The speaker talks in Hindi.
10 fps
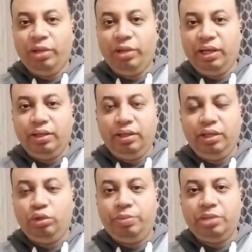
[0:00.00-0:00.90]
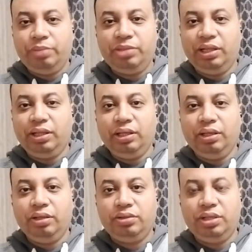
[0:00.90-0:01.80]
प्लेयर है ये तो आप सब जानते
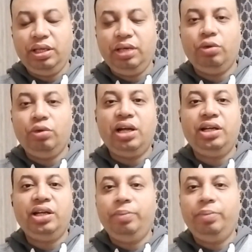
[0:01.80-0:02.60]
हैं सही है वो हार्ड एटर